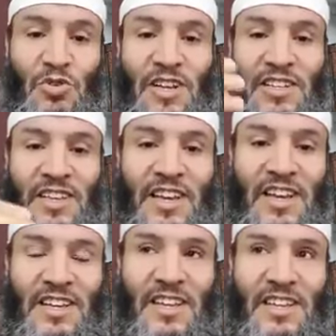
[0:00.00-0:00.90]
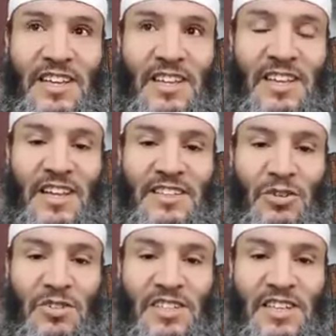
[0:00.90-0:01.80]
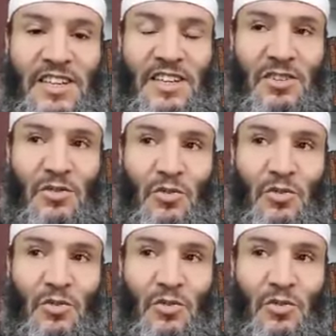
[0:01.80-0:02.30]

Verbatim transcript: يوش كذكران الدرون سجل